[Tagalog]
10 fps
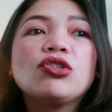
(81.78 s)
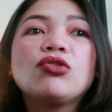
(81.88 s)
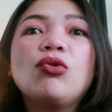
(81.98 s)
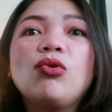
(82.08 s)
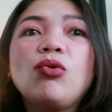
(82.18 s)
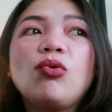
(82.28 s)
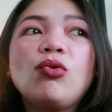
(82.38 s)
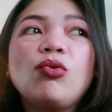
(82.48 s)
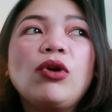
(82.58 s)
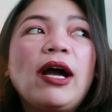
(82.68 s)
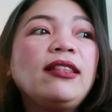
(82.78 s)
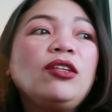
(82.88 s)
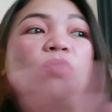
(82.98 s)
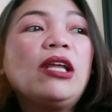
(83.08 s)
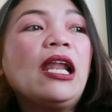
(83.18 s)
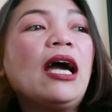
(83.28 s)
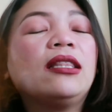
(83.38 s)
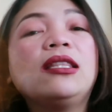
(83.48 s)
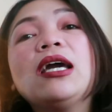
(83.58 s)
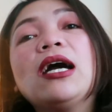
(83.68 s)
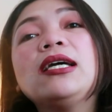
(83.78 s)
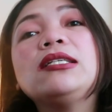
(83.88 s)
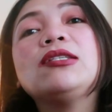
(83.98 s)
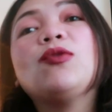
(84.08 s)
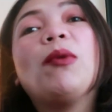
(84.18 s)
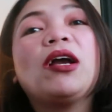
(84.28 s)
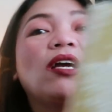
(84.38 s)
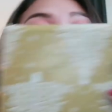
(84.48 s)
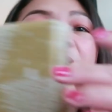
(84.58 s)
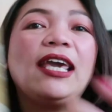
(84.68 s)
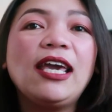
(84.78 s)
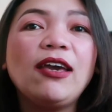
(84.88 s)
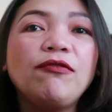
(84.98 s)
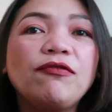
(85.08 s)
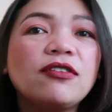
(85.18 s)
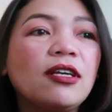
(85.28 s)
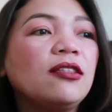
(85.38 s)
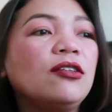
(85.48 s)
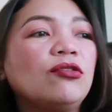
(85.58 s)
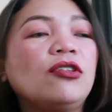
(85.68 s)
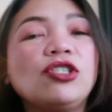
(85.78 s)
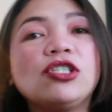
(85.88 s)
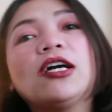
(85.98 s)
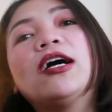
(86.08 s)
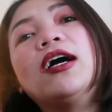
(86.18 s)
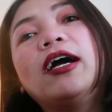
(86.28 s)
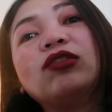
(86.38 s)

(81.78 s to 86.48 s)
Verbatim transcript: So, andito na lahat guys, yung mga gifts, andito na siya.